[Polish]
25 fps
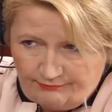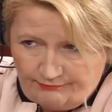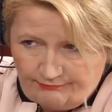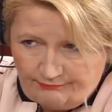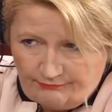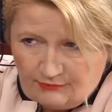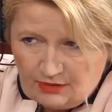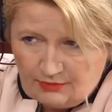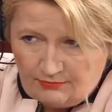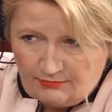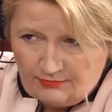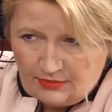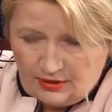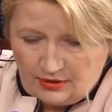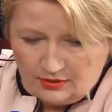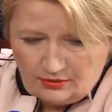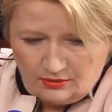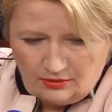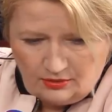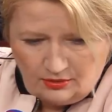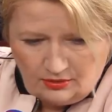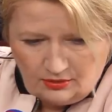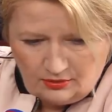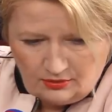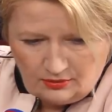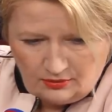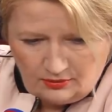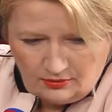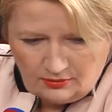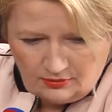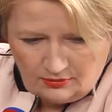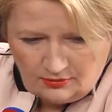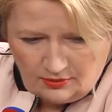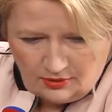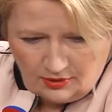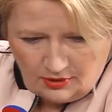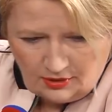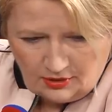Mamba i
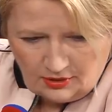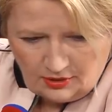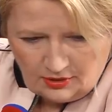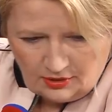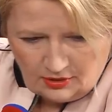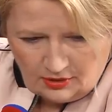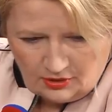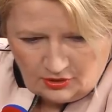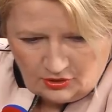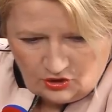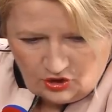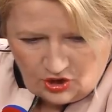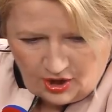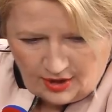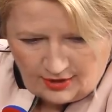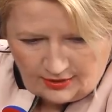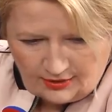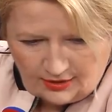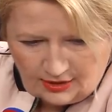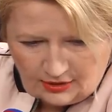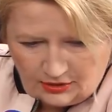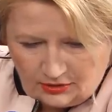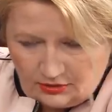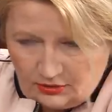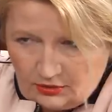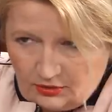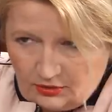y, y, Czarna.